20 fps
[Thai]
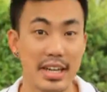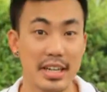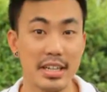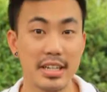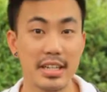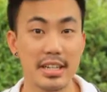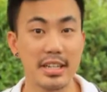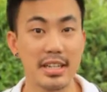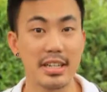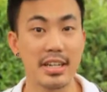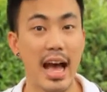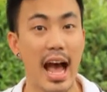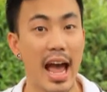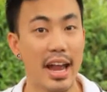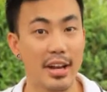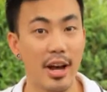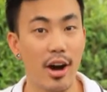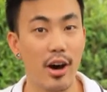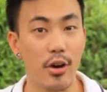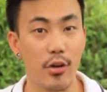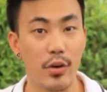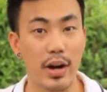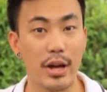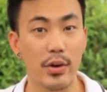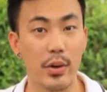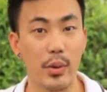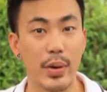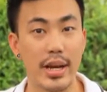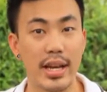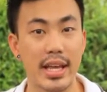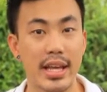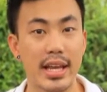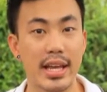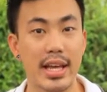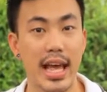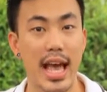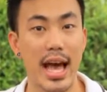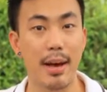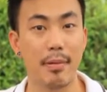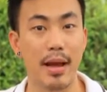คือไอดอลของเราในวันนี้นะ
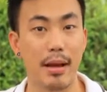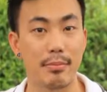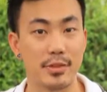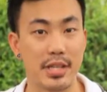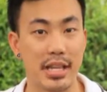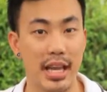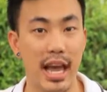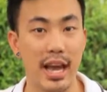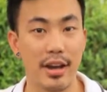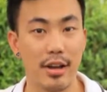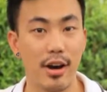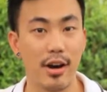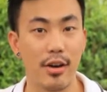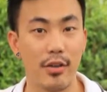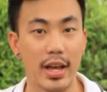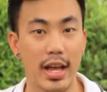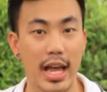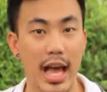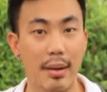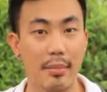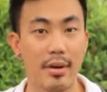ครับ กับสิ่งไอดอลนะครับ